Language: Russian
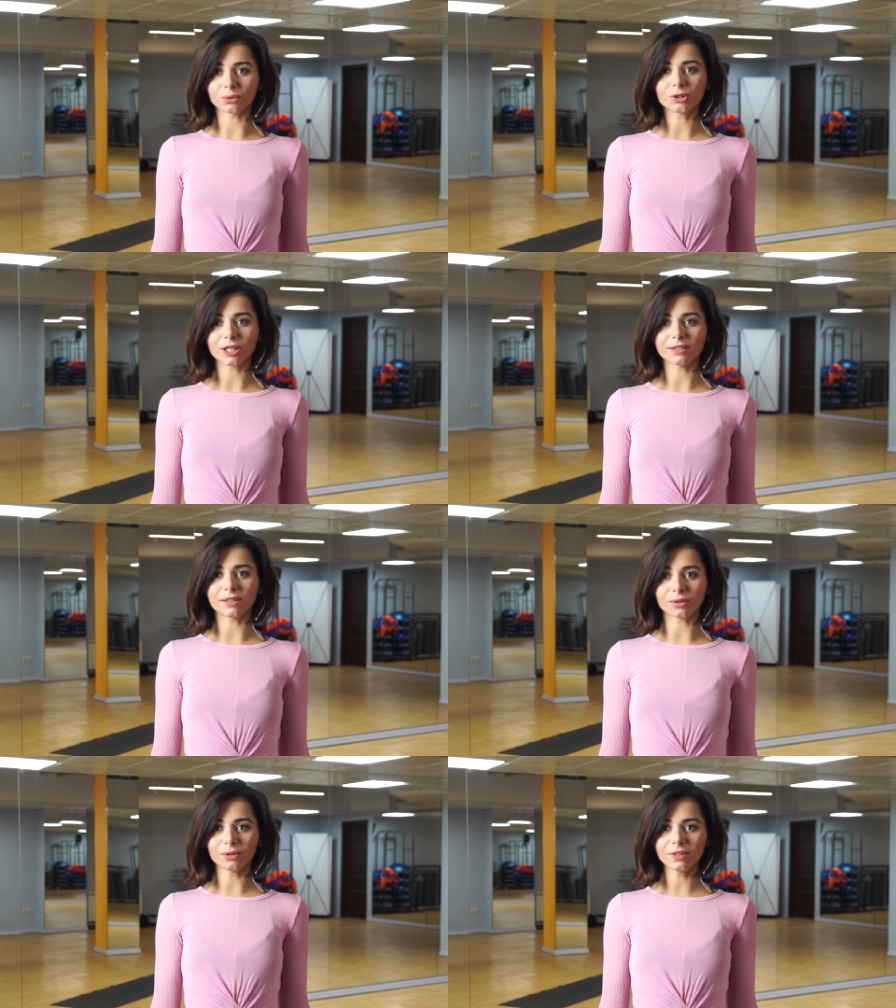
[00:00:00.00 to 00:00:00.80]
улучшать
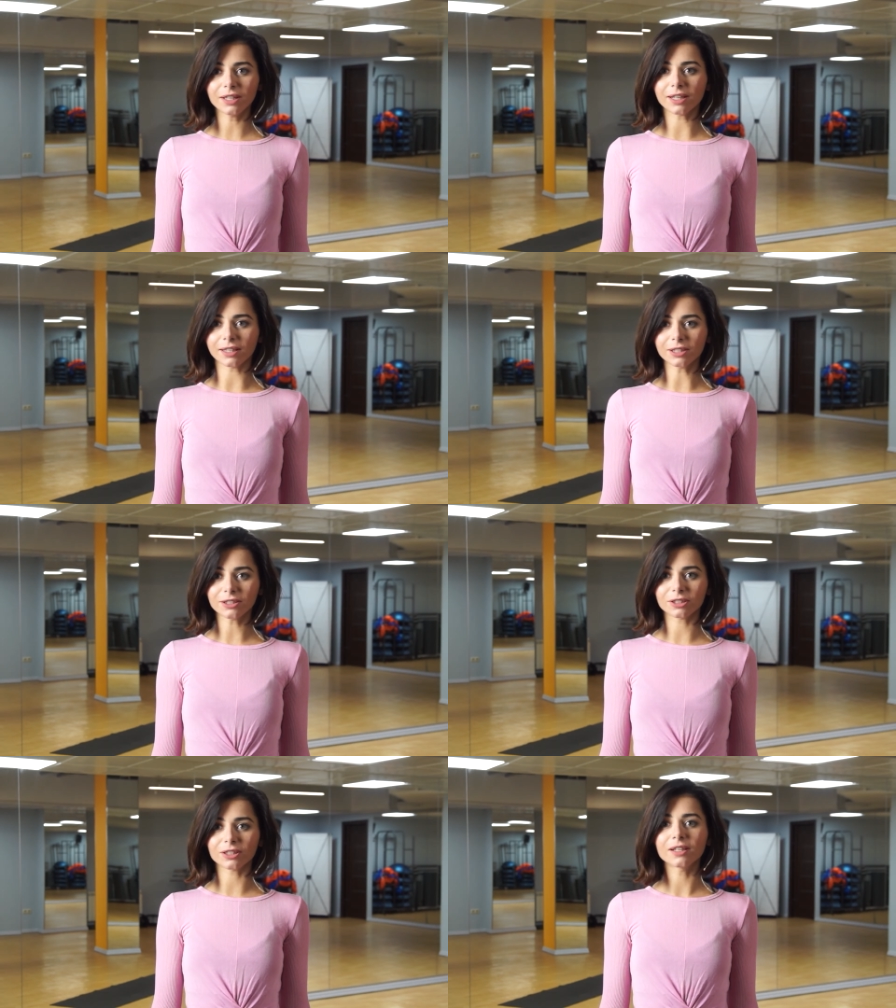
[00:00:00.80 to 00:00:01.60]
здоровье и,
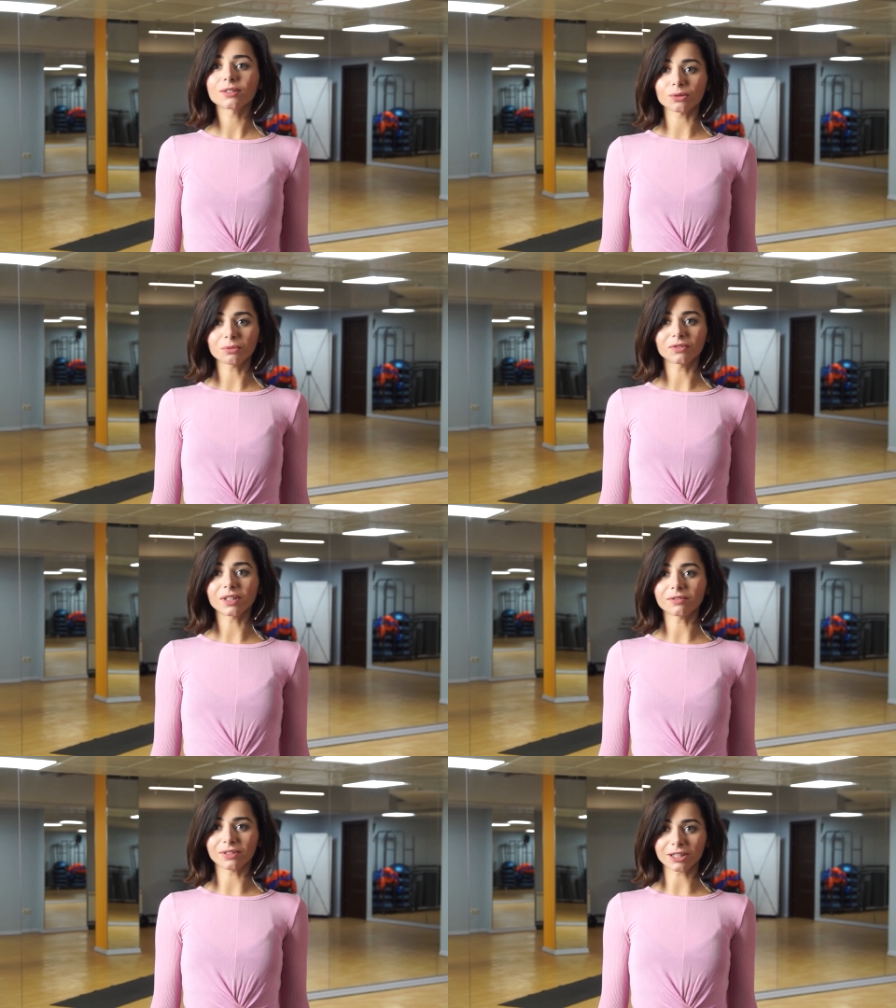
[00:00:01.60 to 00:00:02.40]
конечно же,
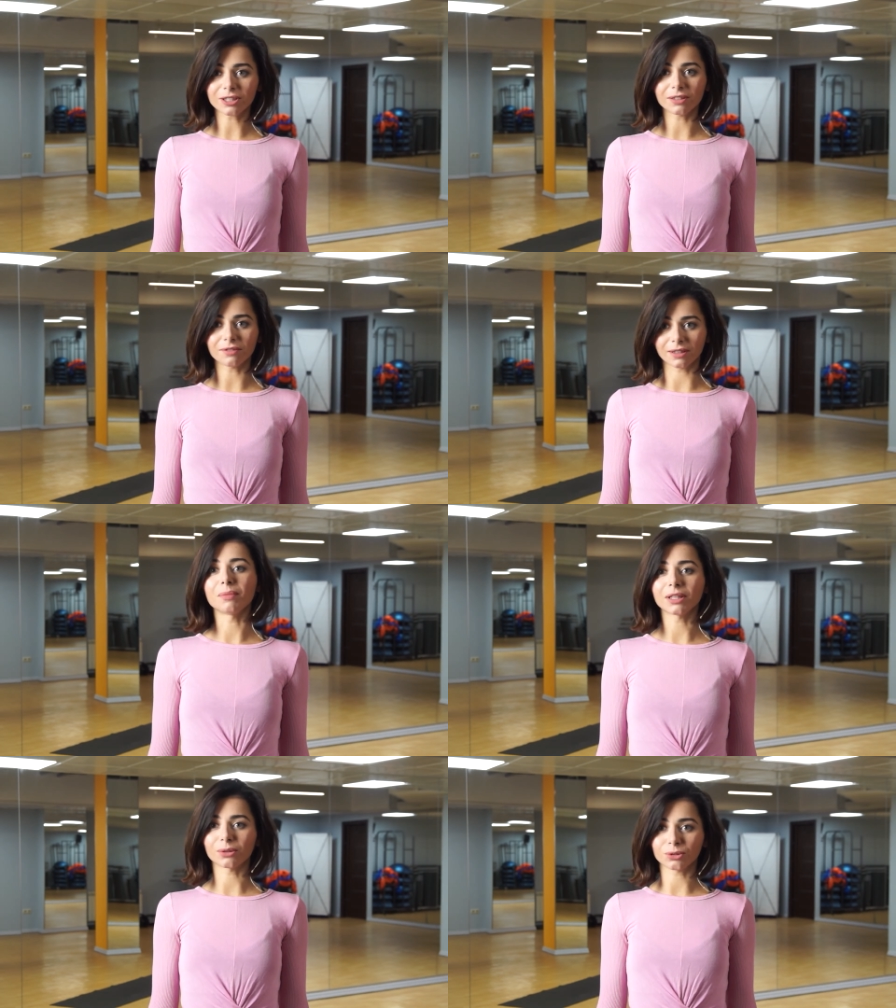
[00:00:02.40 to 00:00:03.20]
собственный внешний вид.
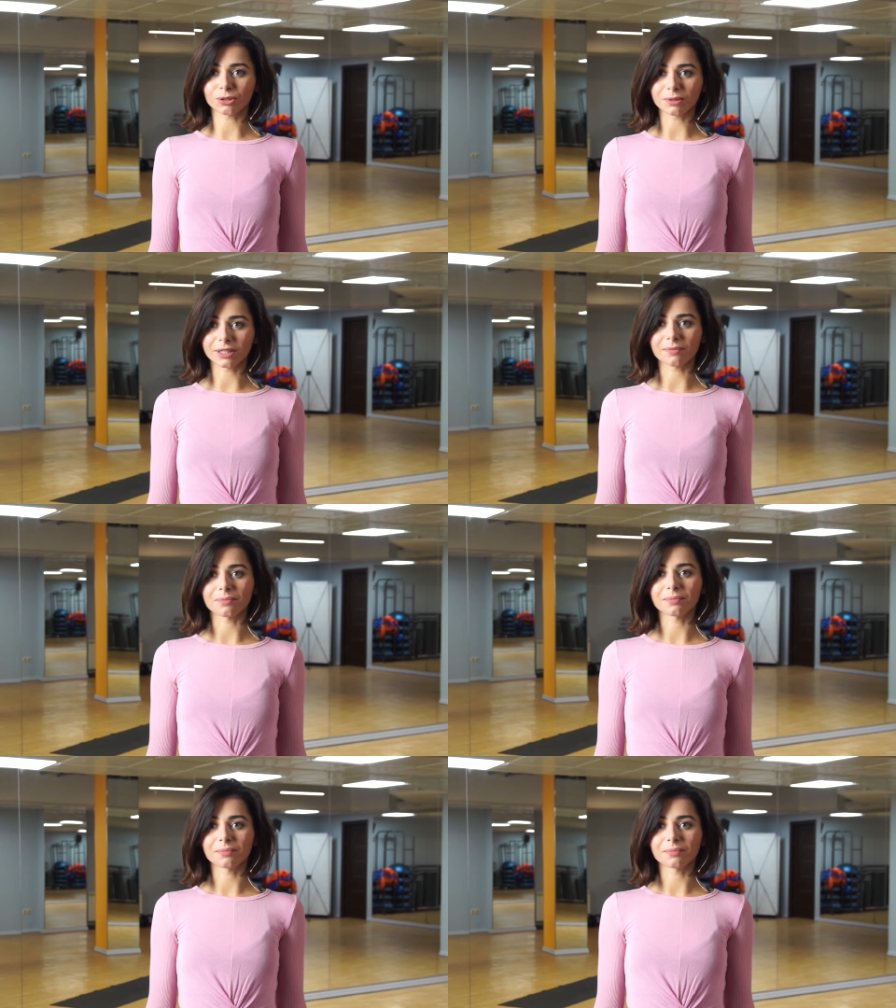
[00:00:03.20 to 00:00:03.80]
Мы научимся